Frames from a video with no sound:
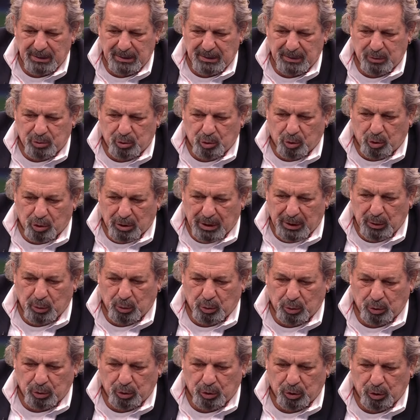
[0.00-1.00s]
Sonra ne
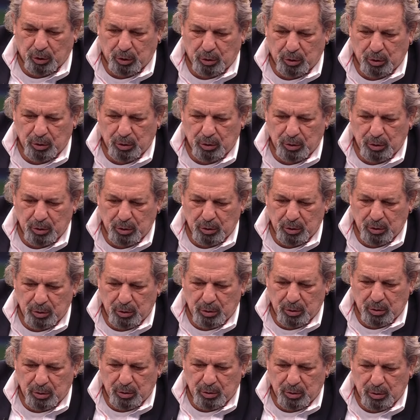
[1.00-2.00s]
oluyor?
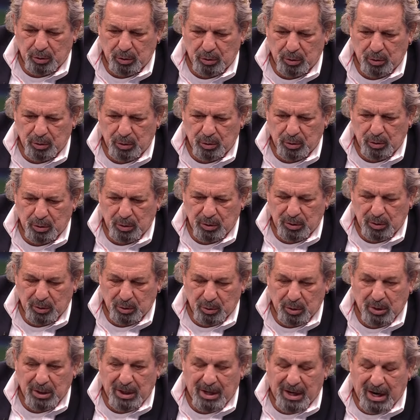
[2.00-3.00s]
Sarı oluyor hocam. Sarı
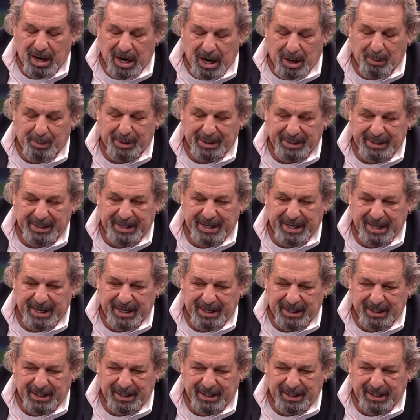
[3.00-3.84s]
gösteriyor. Ama niye?